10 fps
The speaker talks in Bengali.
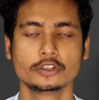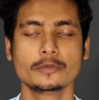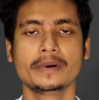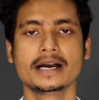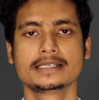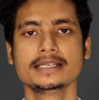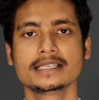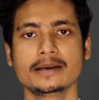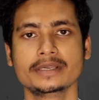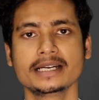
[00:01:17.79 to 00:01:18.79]
তো পাঁচটি
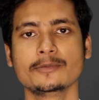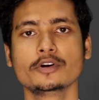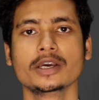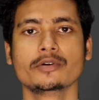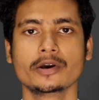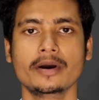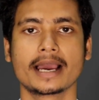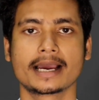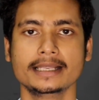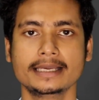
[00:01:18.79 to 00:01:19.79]
সাবজেক্ট এবং কেউ কেউ
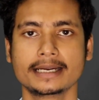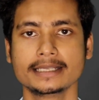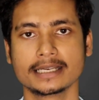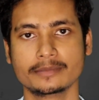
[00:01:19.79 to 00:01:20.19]
একাধিক একটি